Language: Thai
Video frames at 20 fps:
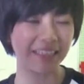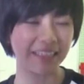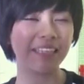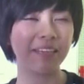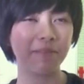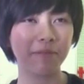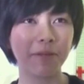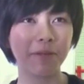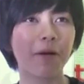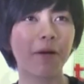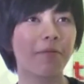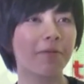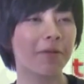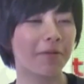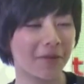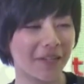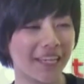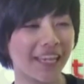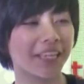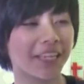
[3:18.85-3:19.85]
ที่มีความเป็น
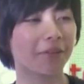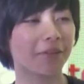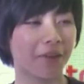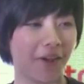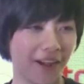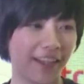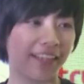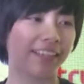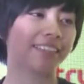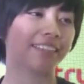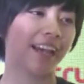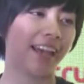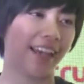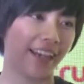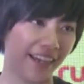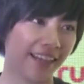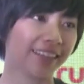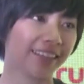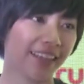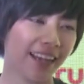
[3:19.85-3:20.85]
ผู้หญิงอยู่หน่อยใช่
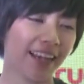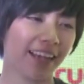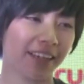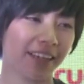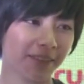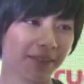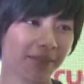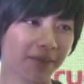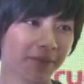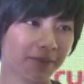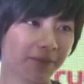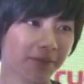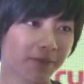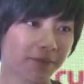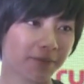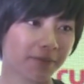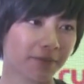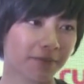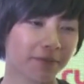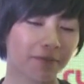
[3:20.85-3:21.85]
ค่ะใช่ไม่หน่อย
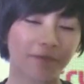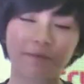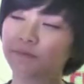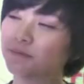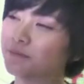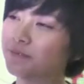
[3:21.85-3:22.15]
แล้วมั้งใช่